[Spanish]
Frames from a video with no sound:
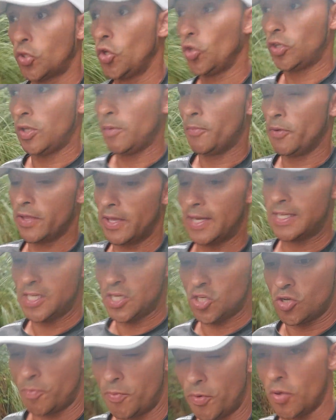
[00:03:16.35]
todo tipo de
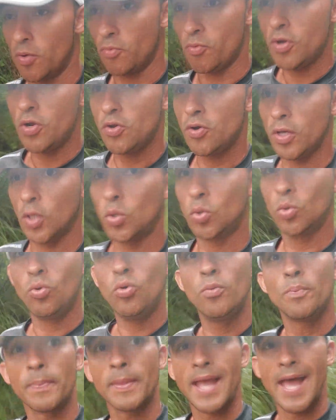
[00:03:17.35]
ejercicio, pero es bueno que
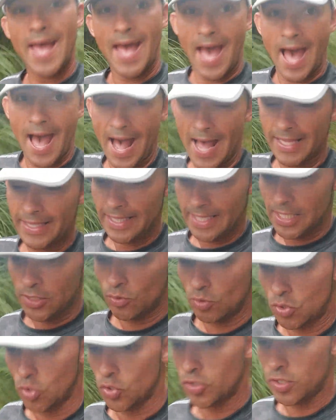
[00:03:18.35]
tú,
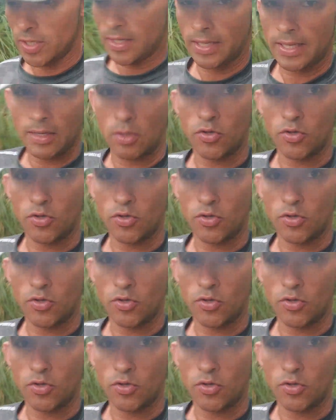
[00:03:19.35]
antes de,